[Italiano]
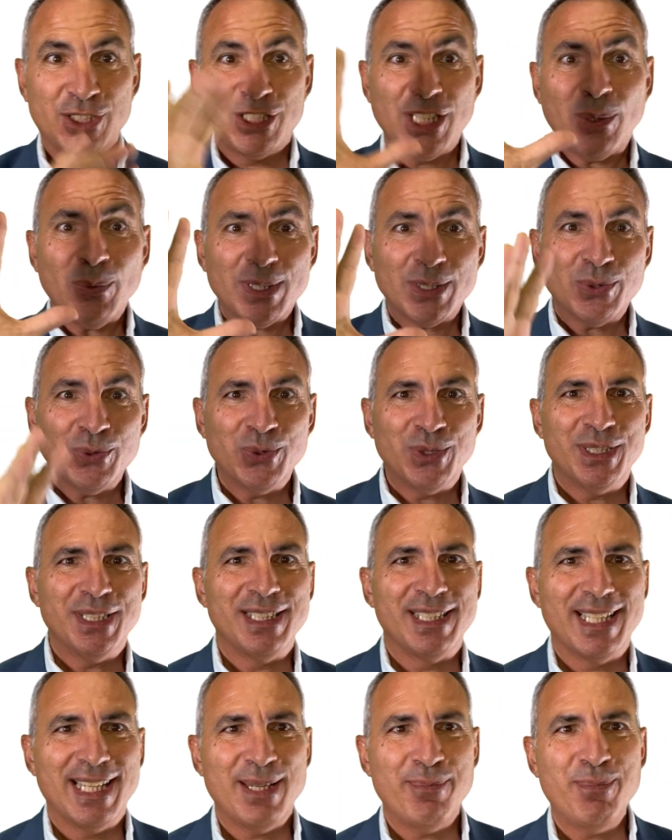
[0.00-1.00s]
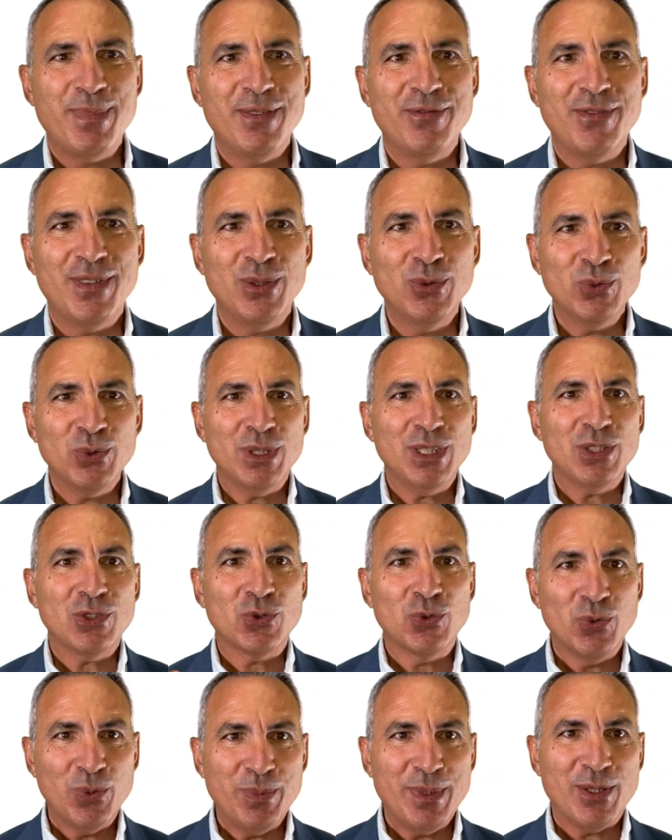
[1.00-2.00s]
Ciao a tutti e benvenuti
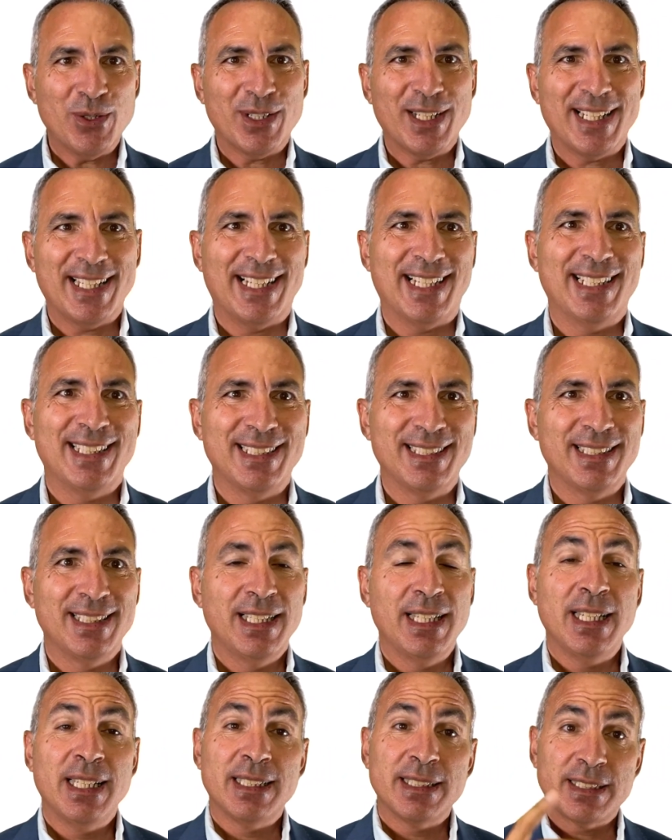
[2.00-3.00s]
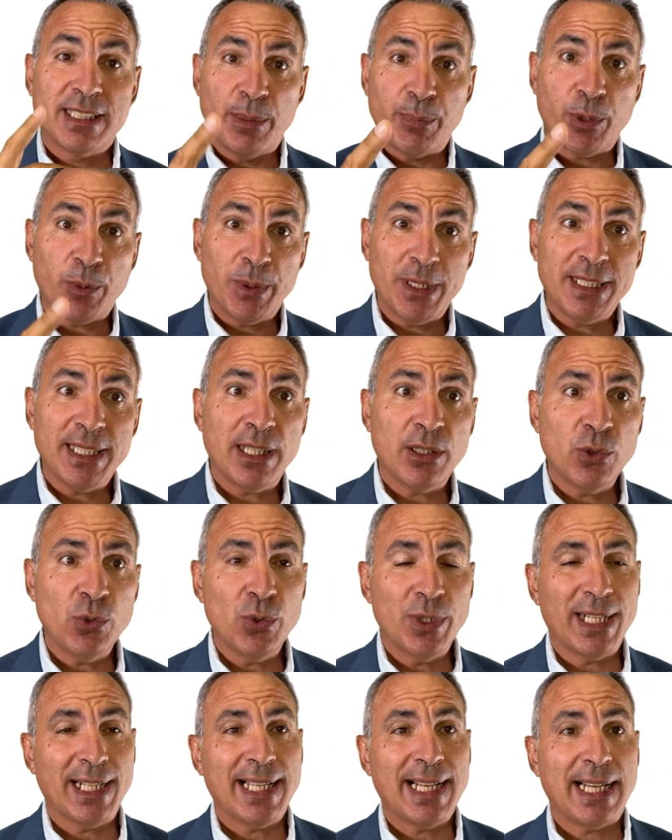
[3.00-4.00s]
sul mio canale. Sei proprietario di
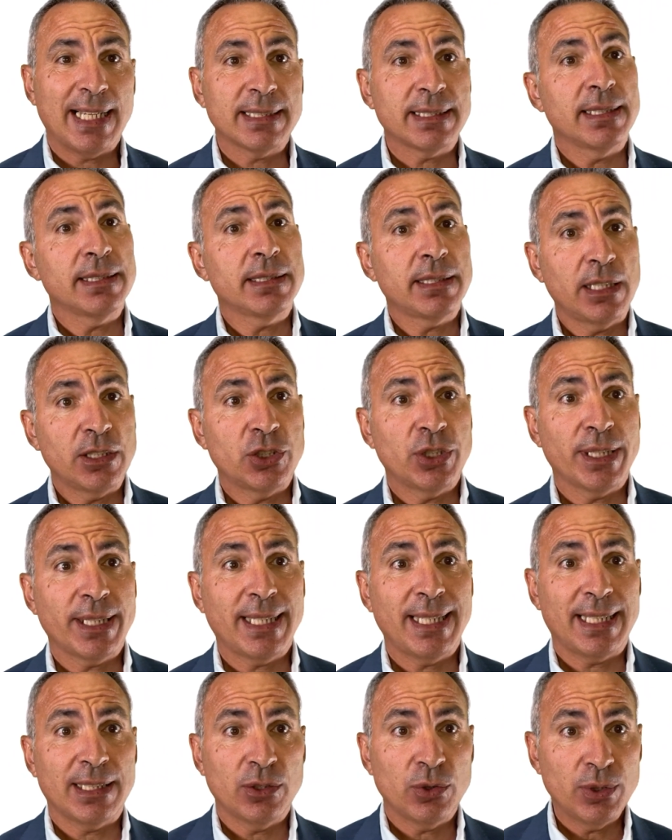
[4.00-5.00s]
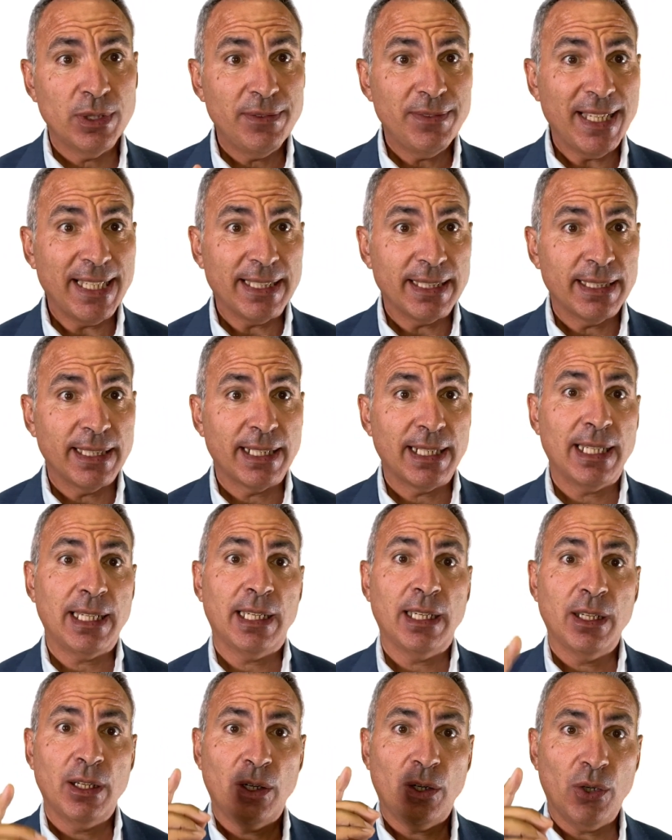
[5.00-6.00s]
una casa e stai cercando di
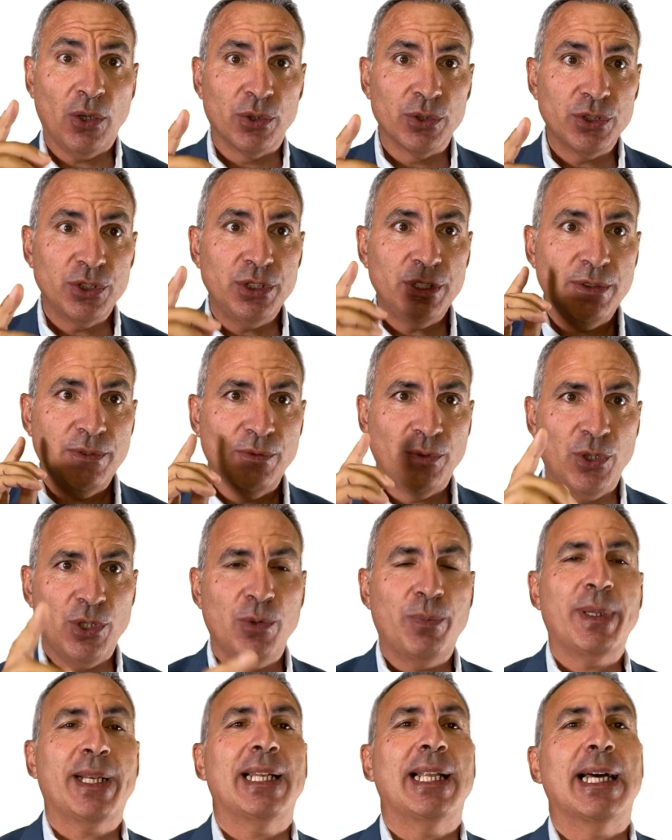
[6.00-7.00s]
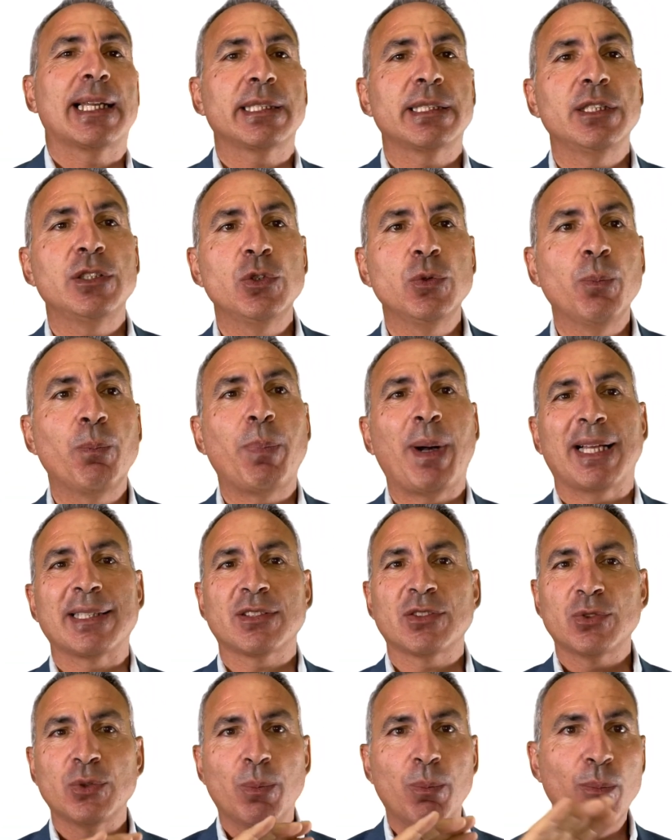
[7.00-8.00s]
venderla? Oggi voglio parlarti di un
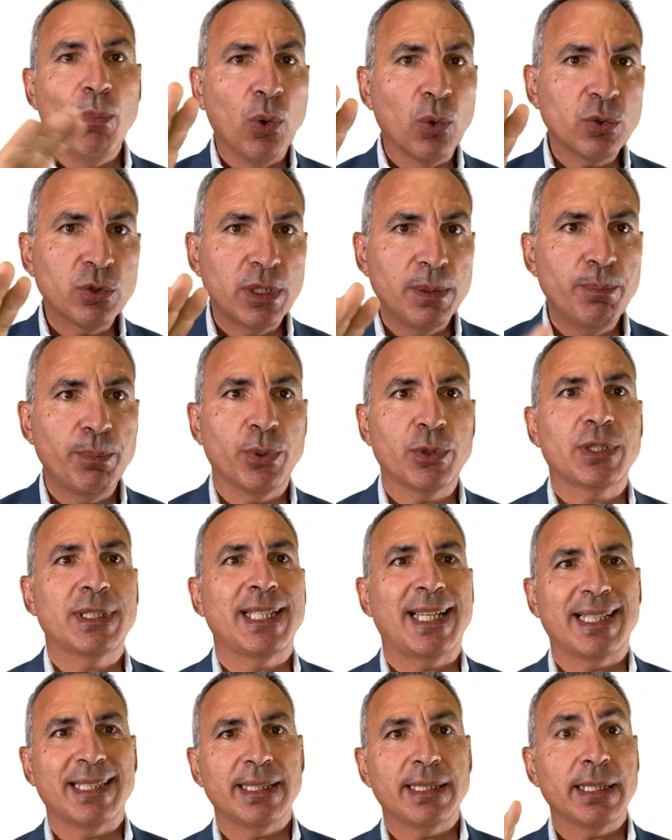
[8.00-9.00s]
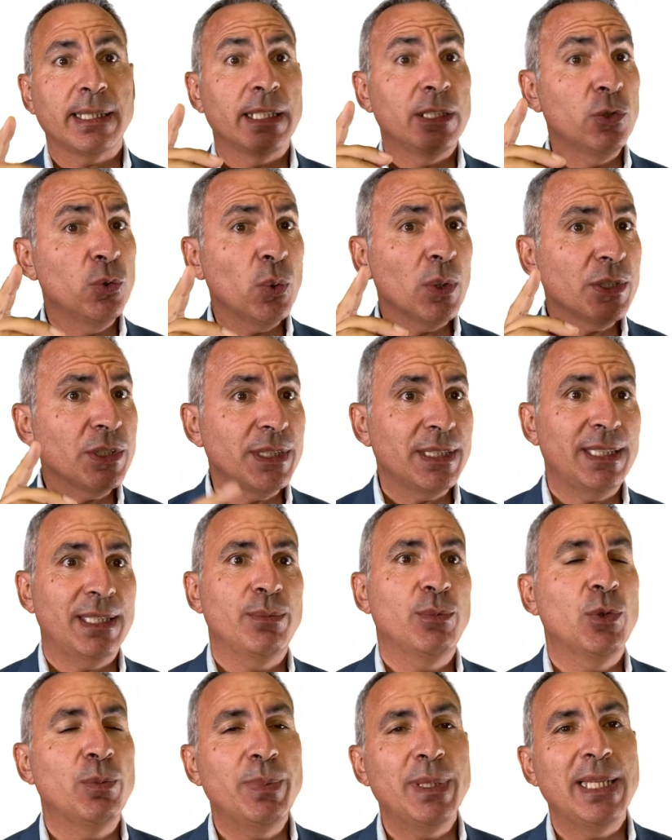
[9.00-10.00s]
passo molto importante che il tuo agente
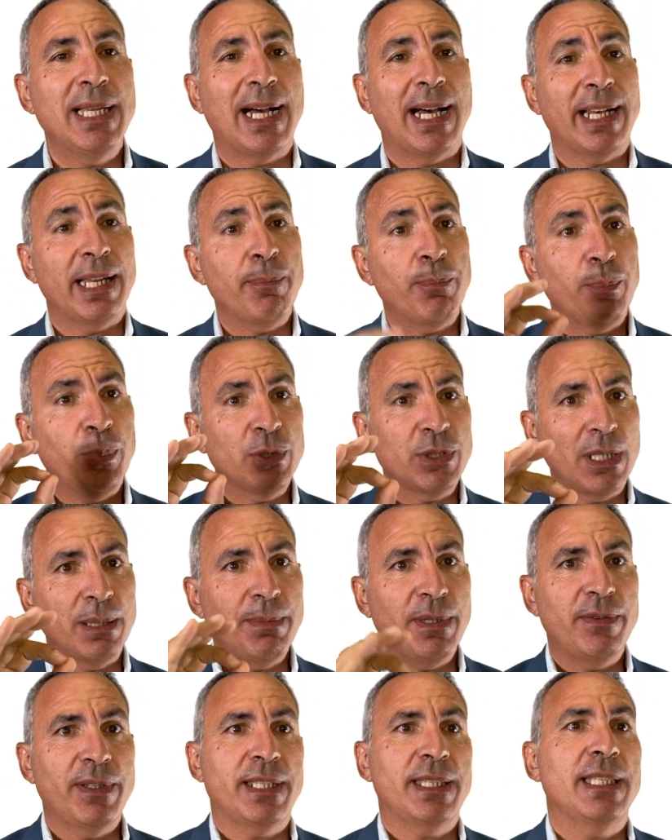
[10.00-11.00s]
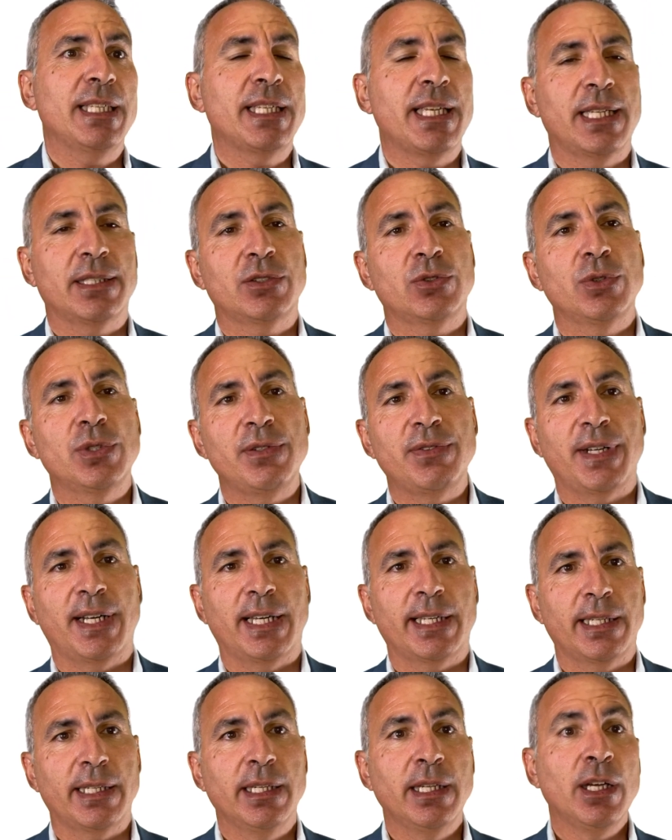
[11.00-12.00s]
immobiliare potrebbe averti chiesto di
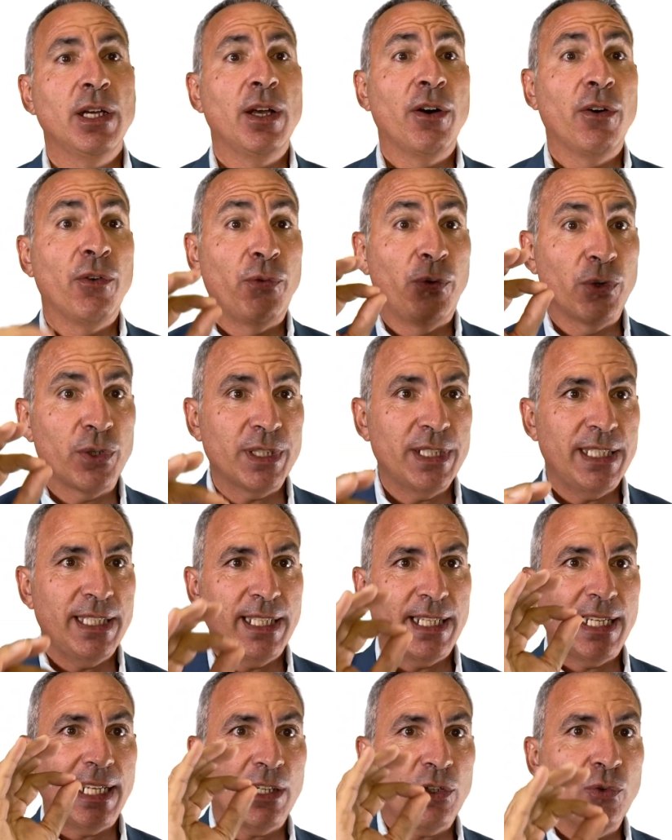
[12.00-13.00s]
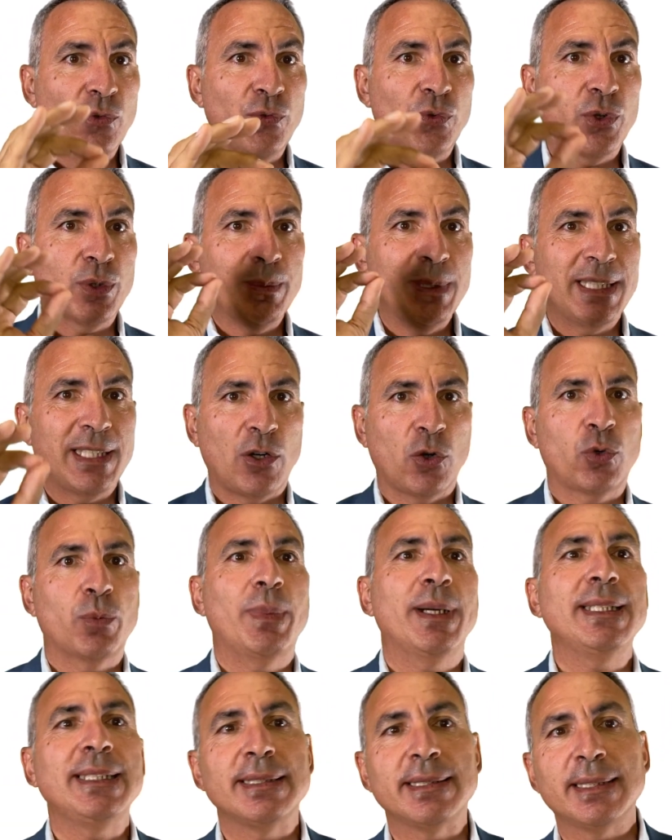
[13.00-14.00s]
fare, fornire la conformità
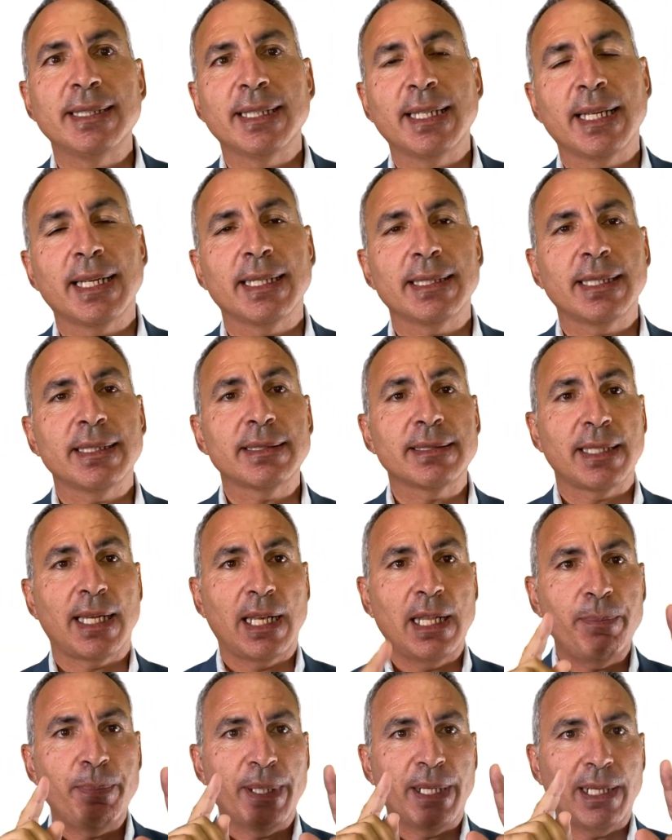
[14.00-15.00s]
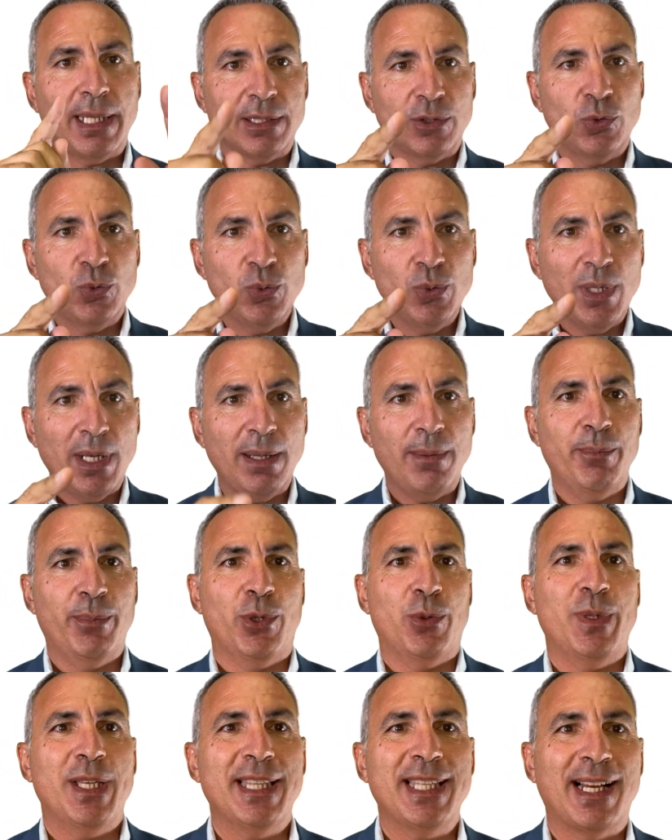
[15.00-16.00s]
urbanistica e catastale per la tua
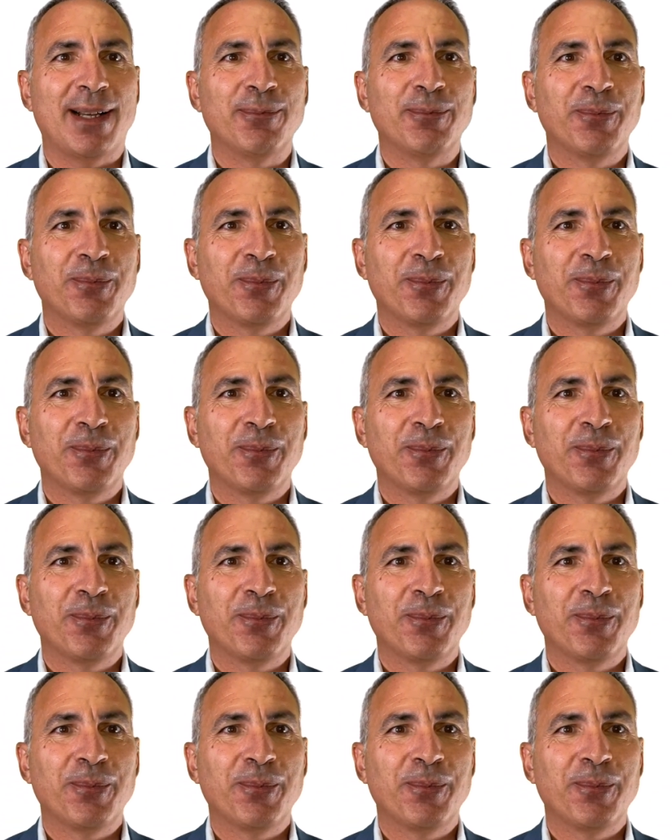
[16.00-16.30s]
proprietà.